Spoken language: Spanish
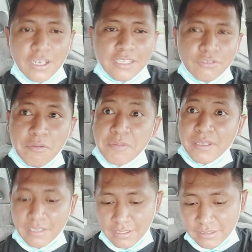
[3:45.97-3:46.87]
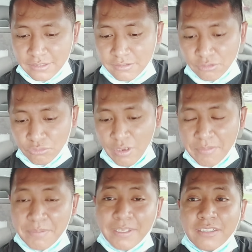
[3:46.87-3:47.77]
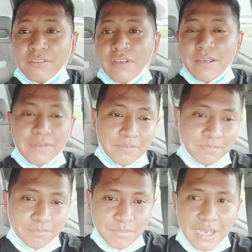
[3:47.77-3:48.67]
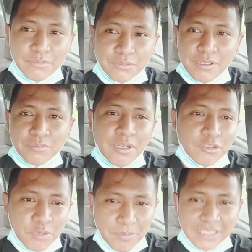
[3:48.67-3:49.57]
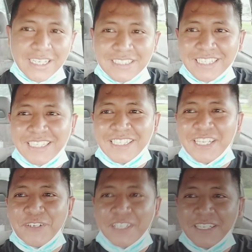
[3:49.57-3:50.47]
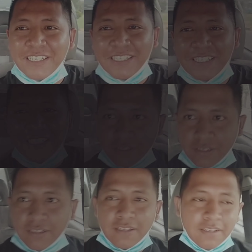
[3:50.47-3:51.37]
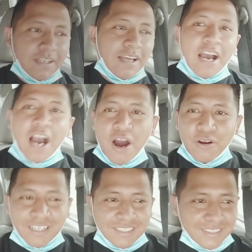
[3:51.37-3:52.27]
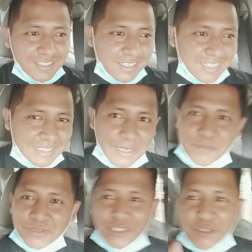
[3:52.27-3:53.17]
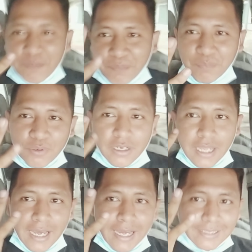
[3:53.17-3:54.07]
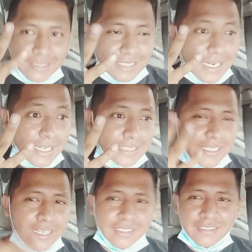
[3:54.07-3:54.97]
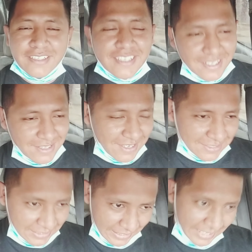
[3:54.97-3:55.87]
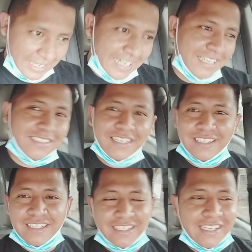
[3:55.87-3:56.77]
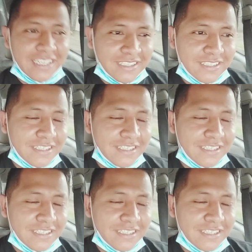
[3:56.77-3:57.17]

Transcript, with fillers: Son las 9 y, 29. Vamos, vamos, por más carreras el día de hoy. Ahora sí, estamos yendo por la tercera carrera. Tercera carrera del día.